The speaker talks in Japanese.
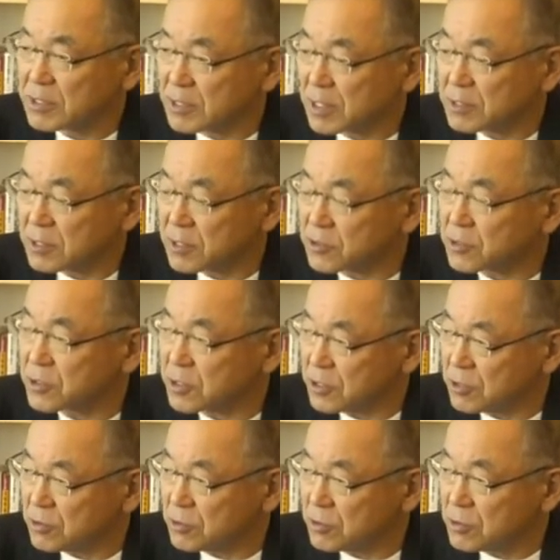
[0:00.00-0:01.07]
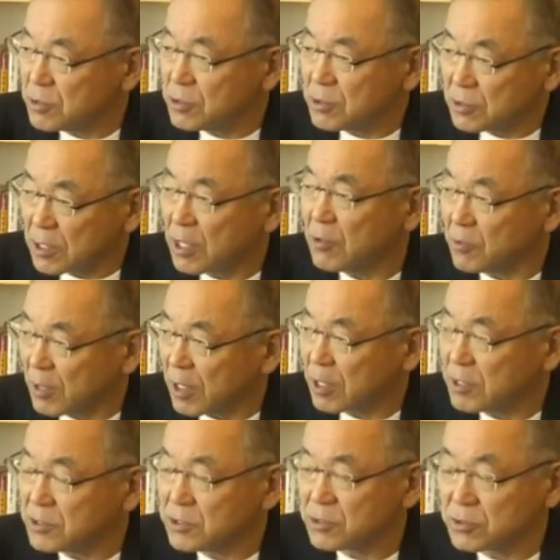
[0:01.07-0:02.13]
財政と金融緩和
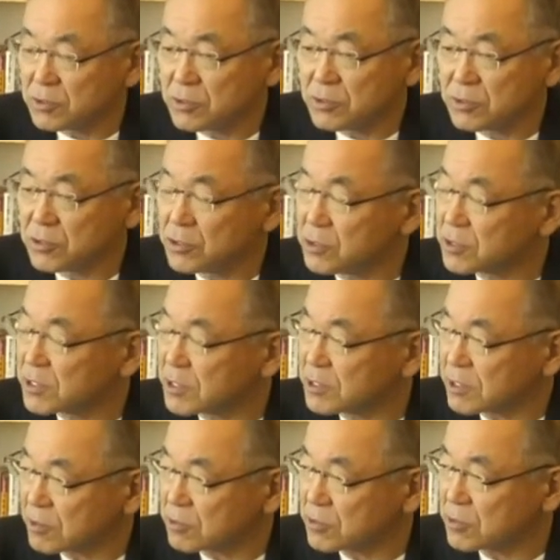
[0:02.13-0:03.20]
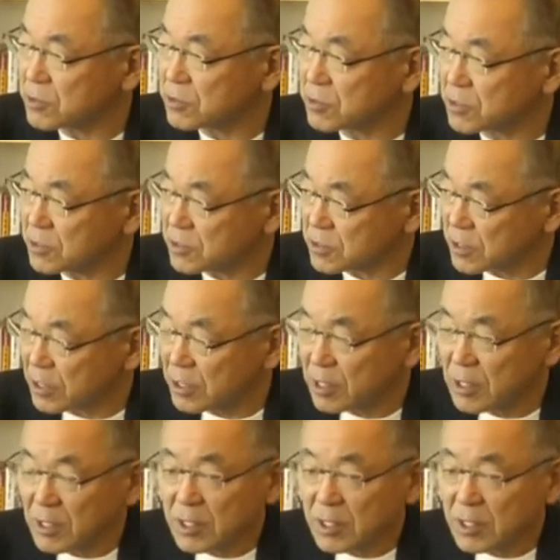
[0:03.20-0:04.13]
による需要政策によってですね